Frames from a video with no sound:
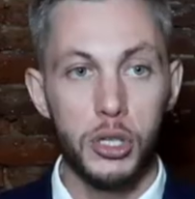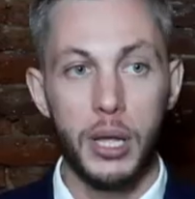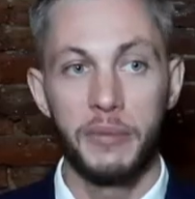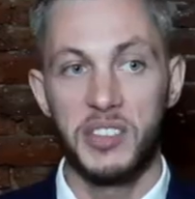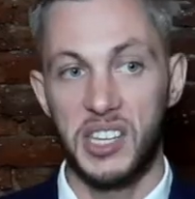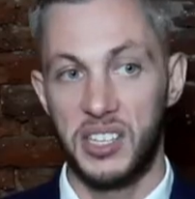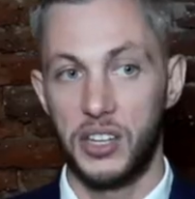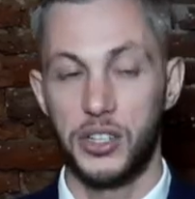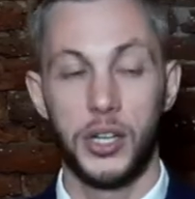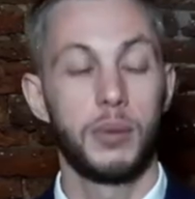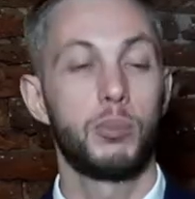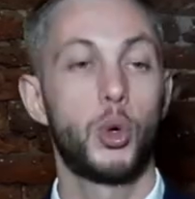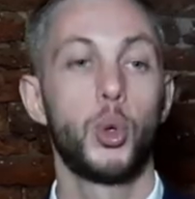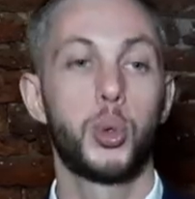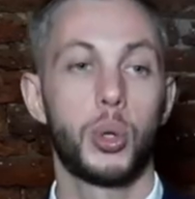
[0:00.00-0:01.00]
nam w zasadzie
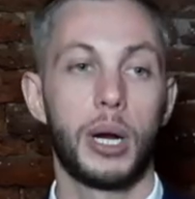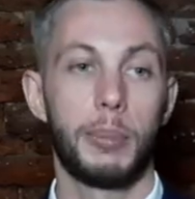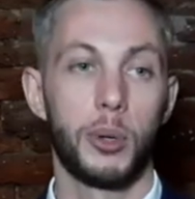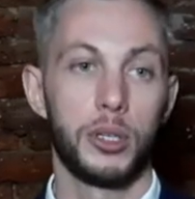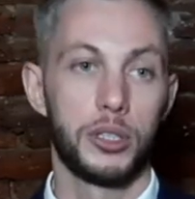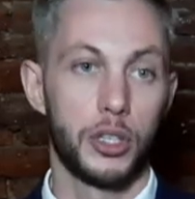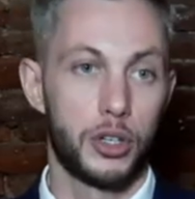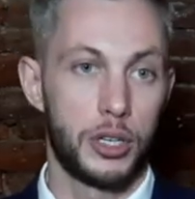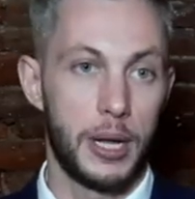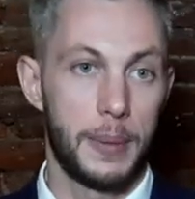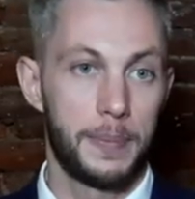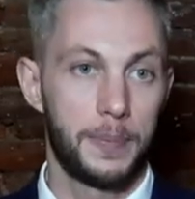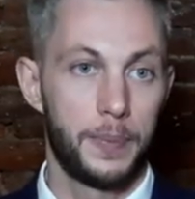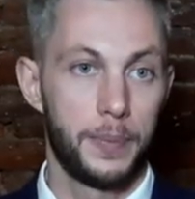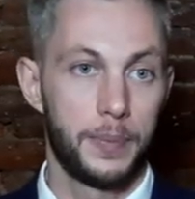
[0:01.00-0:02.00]
kultura polityczna?
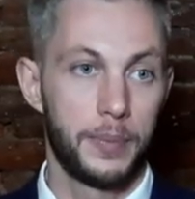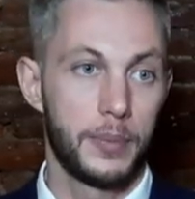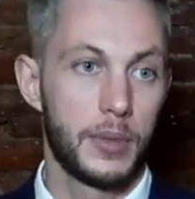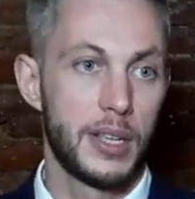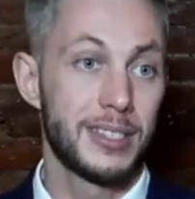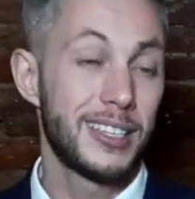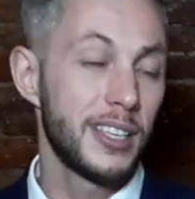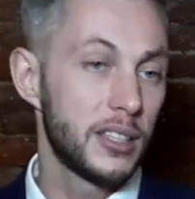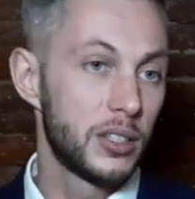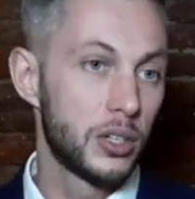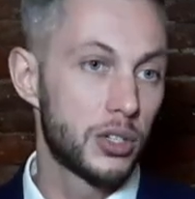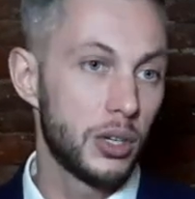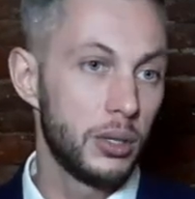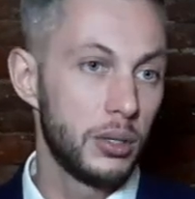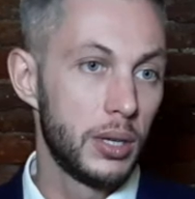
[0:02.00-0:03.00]

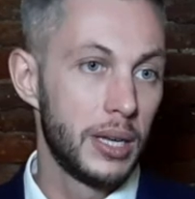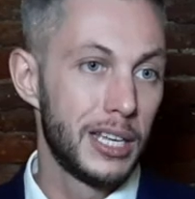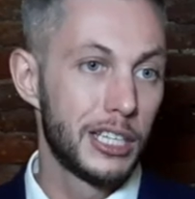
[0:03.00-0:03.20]
Zasadniczo